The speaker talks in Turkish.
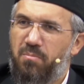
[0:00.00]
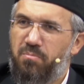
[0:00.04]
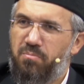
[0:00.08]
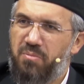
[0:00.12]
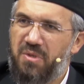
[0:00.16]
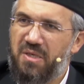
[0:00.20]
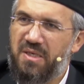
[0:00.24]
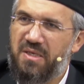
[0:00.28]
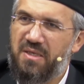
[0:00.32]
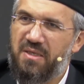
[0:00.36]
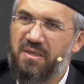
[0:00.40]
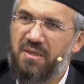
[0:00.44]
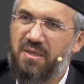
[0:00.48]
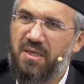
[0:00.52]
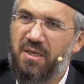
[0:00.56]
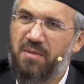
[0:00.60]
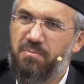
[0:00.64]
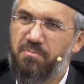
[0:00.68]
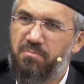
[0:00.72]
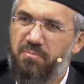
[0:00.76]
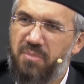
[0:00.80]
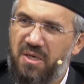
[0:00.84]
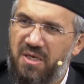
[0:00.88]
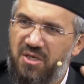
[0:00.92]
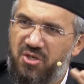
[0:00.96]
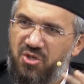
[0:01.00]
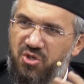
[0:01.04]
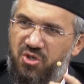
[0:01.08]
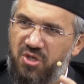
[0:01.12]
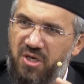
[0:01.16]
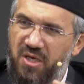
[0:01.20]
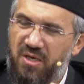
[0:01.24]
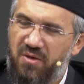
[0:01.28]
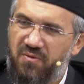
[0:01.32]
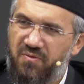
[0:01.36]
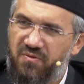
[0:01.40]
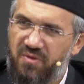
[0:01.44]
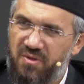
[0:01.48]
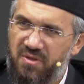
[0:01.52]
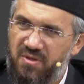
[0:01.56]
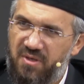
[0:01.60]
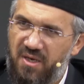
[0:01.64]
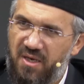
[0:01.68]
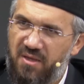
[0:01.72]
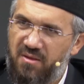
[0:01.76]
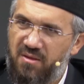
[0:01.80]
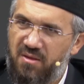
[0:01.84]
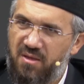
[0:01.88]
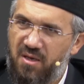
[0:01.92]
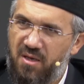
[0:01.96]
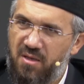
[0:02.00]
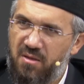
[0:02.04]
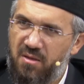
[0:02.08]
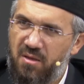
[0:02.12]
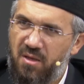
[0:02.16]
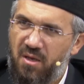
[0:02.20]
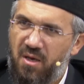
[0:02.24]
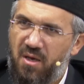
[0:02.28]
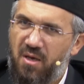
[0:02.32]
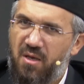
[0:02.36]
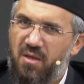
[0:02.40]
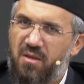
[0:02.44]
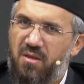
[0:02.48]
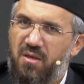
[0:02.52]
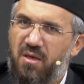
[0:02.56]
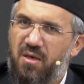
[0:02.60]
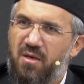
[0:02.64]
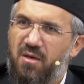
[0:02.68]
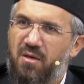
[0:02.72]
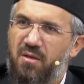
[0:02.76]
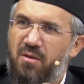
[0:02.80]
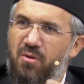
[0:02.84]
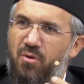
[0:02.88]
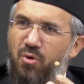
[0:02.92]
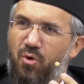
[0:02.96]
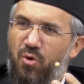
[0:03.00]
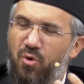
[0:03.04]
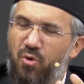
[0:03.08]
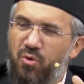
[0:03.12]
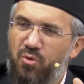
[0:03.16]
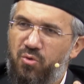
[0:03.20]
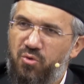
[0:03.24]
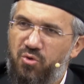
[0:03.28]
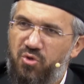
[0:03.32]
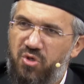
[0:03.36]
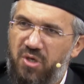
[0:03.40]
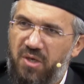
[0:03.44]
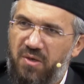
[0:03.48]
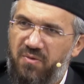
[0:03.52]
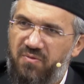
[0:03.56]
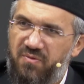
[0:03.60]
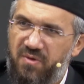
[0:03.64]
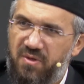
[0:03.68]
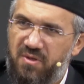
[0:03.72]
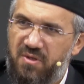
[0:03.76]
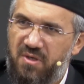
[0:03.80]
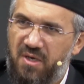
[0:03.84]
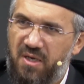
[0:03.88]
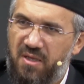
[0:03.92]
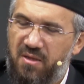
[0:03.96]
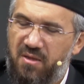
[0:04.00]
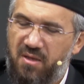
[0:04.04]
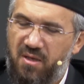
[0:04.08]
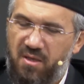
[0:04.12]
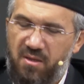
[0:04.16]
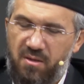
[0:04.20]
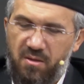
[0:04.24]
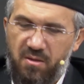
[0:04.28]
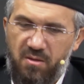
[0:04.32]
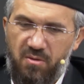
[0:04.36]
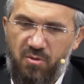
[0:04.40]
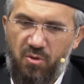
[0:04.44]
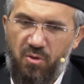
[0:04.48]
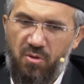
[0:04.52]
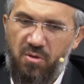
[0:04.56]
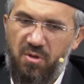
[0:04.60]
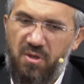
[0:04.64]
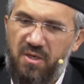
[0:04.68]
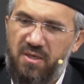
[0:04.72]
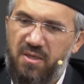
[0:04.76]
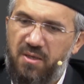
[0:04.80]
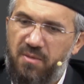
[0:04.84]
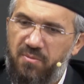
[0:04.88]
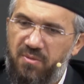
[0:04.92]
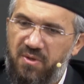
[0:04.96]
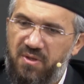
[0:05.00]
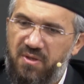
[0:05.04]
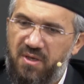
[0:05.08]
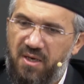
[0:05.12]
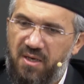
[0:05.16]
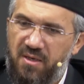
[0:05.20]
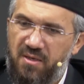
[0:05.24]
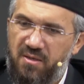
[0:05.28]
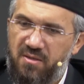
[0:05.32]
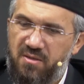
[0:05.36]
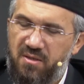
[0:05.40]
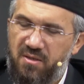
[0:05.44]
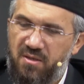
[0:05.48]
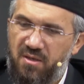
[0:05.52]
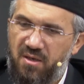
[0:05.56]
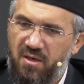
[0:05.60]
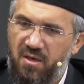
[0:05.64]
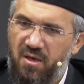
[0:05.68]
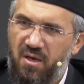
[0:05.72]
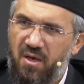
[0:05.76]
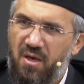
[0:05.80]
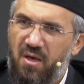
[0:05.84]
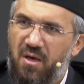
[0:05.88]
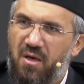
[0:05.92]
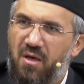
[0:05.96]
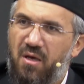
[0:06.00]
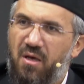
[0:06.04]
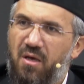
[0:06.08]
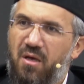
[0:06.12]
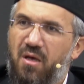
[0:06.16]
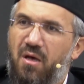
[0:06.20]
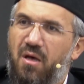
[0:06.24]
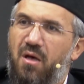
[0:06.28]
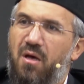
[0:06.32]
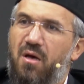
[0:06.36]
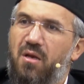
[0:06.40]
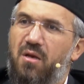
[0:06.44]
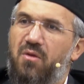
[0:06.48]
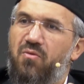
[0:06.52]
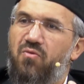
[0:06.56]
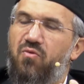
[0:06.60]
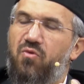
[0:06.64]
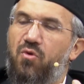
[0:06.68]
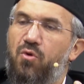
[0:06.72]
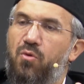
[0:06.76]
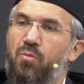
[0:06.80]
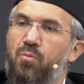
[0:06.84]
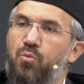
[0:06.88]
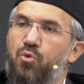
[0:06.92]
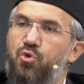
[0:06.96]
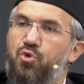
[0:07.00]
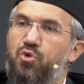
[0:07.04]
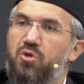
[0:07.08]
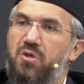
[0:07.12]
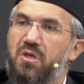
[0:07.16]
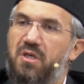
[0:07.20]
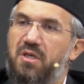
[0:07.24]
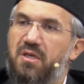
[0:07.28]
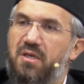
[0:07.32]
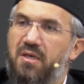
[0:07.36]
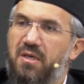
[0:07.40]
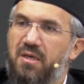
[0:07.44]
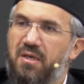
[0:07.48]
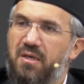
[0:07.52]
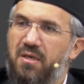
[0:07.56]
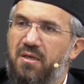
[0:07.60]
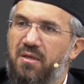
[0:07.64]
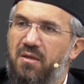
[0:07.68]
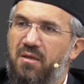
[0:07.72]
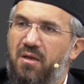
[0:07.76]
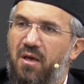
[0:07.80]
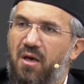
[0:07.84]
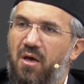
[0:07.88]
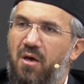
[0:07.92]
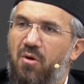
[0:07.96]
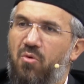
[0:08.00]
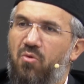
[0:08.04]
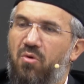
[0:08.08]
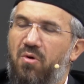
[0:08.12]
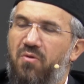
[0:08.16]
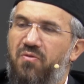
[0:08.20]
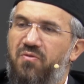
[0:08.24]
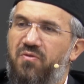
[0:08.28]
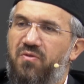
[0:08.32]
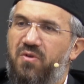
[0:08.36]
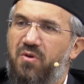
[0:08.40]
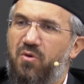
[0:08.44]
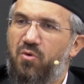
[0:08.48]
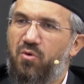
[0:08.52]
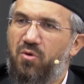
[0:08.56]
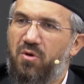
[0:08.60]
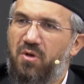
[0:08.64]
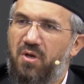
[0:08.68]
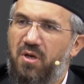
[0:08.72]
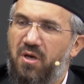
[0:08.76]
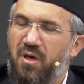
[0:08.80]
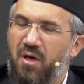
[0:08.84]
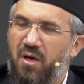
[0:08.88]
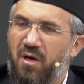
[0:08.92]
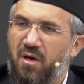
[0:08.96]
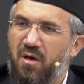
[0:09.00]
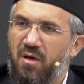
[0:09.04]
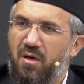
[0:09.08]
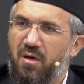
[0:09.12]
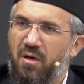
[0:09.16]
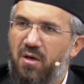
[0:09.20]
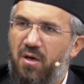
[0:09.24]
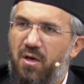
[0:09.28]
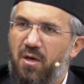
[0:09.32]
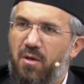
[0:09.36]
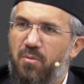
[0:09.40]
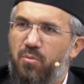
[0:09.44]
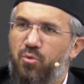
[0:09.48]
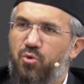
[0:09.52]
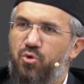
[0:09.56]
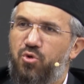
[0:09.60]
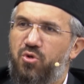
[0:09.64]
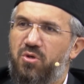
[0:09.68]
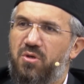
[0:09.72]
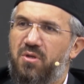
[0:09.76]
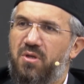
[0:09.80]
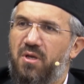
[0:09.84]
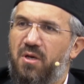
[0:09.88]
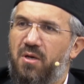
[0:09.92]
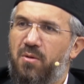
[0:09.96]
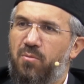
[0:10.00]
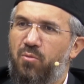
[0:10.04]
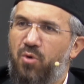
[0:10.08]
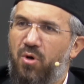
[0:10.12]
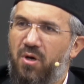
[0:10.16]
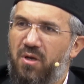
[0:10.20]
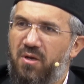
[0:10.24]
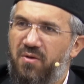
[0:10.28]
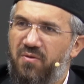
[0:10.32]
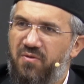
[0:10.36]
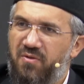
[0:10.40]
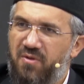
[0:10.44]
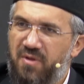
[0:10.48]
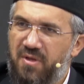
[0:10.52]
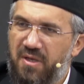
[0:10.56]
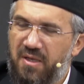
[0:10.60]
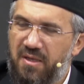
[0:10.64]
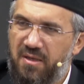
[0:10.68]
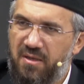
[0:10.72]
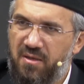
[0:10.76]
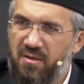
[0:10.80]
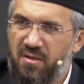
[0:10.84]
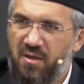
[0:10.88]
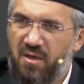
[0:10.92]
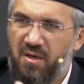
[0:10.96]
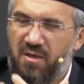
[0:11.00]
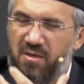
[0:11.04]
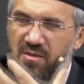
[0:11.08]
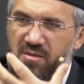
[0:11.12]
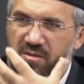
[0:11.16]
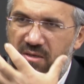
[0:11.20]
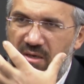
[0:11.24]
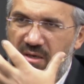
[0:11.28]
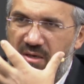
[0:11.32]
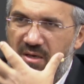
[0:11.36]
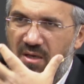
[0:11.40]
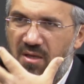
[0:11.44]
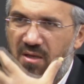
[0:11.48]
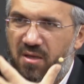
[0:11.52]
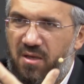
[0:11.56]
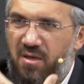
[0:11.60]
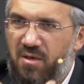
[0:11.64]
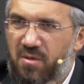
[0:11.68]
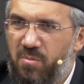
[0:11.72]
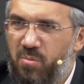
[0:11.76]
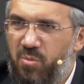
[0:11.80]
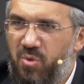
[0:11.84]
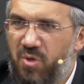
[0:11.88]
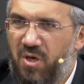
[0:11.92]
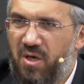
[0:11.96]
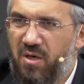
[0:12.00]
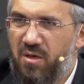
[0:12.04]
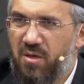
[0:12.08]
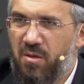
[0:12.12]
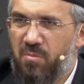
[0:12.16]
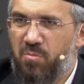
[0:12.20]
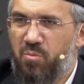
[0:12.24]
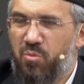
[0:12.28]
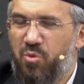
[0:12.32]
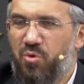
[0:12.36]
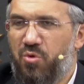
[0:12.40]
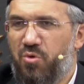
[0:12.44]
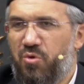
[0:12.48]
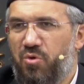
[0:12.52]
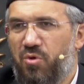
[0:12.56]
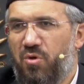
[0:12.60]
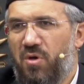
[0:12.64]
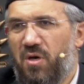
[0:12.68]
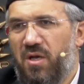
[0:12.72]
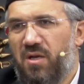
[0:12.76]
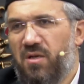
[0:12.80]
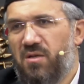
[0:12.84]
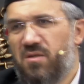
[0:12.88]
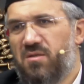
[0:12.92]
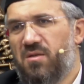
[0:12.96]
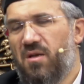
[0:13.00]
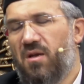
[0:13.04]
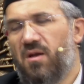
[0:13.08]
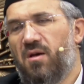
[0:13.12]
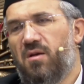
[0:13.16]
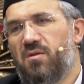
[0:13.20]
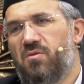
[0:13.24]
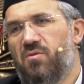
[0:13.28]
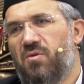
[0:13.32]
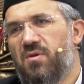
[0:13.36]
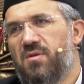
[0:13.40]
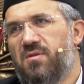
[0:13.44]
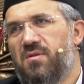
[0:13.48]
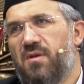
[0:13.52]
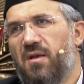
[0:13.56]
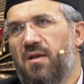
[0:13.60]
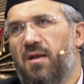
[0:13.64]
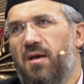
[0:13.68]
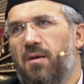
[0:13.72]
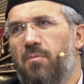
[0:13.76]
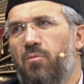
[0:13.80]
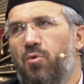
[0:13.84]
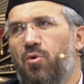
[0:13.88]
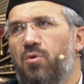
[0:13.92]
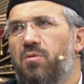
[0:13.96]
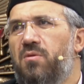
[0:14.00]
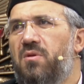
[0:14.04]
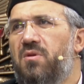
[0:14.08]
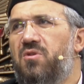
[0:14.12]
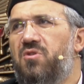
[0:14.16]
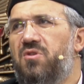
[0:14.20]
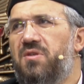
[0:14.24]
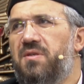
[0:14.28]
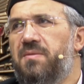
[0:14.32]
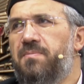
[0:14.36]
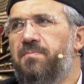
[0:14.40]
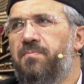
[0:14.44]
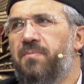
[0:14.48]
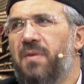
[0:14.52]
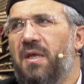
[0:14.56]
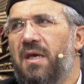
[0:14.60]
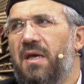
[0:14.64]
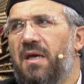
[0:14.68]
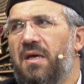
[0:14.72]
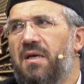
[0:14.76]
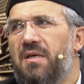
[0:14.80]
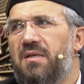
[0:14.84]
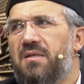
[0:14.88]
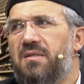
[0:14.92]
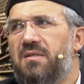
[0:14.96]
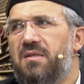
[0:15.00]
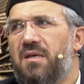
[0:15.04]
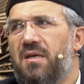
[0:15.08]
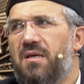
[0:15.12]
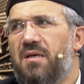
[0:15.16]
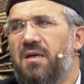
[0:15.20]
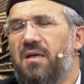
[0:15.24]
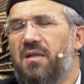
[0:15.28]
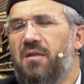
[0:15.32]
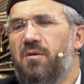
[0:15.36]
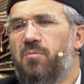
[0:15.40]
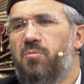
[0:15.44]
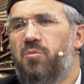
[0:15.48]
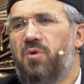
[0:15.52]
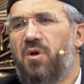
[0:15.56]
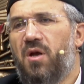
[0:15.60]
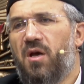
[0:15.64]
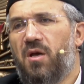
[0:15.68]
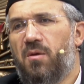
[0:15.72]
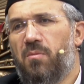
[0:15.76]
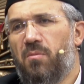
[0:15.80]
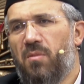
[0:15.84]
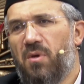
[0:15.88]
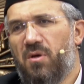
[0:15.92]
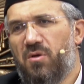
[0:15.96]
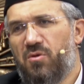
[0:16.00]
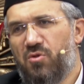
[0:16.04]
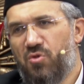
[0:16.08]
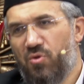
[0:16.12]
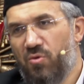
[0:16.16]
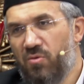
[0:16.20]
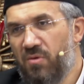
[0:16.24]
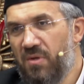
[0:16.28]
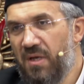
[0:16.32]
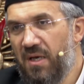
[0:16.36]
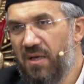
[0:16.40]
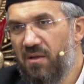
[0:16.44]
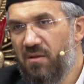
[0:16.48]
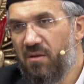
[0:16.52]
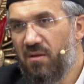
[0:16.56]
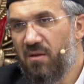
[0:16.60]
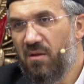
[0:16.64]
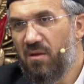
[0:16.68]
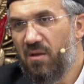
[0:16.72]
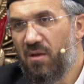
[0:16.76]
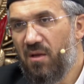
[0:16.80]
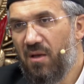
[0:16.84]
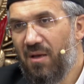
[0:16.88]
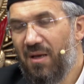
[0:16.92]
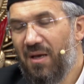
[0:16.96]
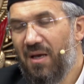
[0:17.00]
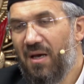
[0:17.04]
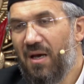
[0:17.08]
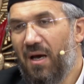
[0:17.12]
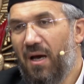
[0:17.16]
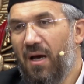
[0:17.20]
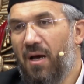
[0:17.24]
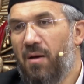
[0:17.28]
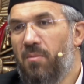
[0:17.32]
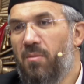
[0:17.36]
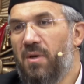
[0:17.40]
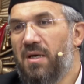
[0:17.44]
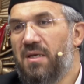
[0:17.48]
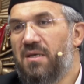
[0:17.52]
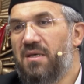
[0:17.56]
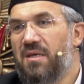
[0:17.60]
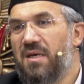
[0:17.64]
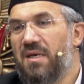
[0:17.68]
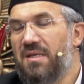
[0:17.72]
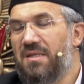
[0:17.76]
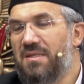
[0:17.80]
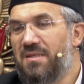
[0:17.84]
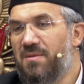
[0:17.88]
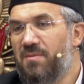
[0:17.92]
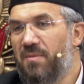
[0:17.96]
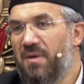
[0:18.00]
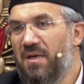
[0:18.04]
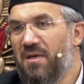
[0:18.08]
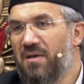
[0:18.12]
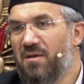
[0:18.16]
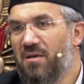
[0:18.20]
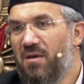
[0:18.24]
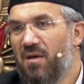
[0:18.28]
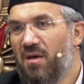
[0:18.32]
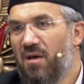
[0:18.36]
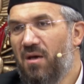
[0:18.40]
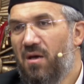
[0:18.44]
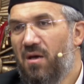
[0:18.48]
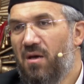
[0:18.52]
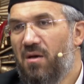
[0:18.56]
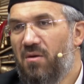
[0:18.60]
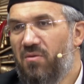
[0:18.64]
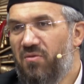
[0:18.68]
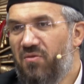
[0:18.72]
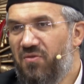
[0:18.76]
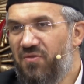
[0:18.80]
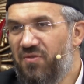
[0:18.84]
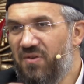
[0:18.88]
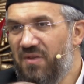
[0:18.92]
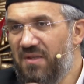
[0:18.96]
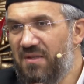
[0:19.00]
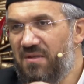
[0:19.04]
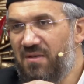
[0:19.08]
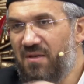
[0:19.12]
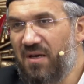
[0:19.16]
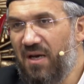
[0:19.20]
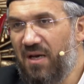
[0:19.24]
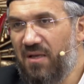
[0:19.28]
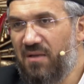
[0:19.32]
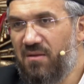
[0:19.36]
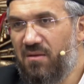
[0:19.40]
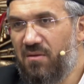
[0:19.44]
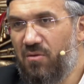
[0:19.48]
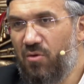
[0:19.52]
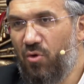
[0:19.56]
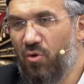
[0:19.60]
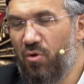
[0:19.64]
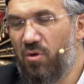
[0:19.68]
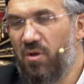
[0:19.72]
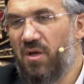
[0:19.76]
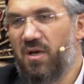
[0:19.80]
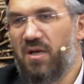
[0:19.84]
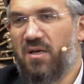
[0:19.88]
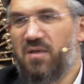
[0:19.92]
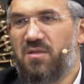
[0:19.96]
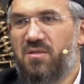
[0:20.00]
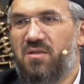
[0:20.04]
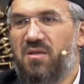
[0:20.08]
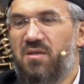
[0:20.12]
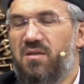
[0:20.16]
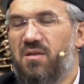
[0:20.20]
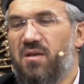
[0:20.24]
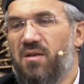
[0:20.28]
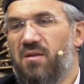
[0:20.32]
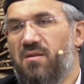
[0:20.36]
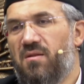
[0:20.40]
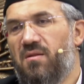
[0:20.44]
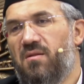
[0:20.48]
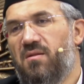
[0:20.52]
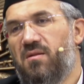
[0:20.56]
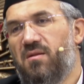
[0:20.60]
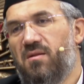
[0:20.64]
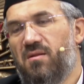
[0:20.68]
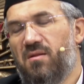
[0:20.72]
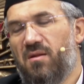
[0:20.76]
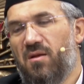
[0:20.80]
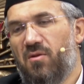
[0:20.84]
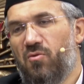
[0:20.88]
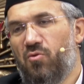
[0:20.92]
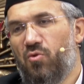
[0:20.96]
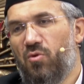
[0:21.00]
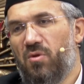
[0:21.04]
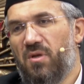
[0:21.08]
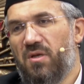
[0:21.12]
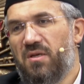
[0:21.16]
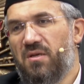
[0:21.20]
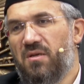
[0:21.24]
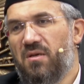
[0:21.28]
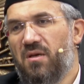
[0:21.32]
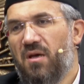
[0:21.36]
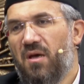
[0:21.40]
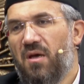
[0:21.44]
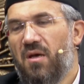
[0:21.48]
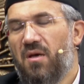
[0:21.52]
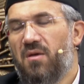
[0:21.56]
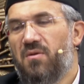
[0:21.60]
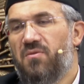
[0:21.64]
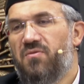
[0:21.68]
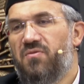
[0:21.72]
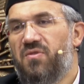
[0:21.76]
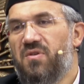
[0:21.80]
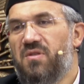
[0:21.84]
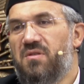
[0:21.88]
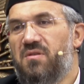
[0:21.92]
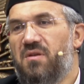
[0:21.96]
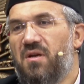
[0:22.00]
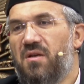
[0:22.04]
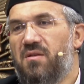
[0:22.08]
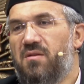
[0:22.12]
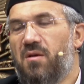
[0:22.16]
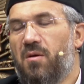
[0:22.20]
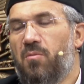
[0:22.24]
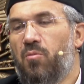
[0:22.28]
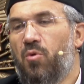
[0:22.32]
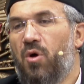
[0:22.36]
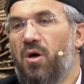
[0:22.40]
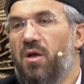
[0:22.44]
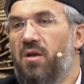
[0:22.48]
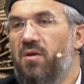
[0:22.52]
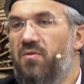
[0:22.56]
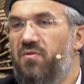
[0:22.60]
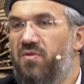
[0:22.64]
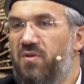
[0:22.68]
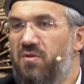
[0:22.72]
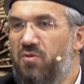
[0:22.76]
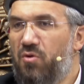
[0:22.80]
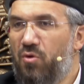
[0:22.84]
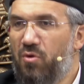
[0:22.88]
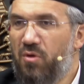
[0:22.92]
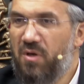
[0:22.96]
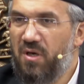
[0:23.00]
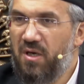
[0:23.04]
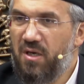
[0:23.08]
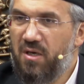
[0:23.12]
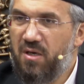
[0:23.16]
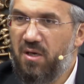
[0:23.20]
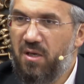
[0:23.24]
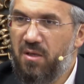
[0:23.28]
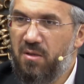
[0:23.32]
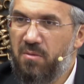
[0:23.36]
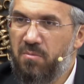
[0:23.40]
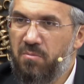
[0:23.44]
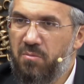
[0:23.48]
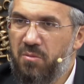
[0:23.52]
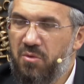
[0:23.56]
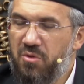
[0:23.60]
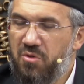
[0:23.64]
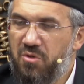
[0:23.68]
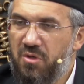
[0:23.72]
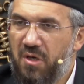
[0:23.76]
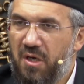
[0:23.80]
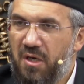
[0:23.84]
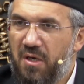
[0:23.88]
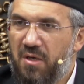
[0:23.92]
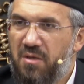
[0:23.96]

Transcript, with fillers: Birinde beş şey fıtrattan, Diğerinde on şey fıtrattandır. Onlardan bir tanesi de haliful müşrikin vaffirul liha müşriklere muhalefet edin sakalları bırakın buyuruyor aleyhissalatü vesselam. Onun için sakalı bırakmak sünnet ama kesmek fıtrat olarak zikredildiğinden dolayı fıtrata muhalefet olarak alınmış.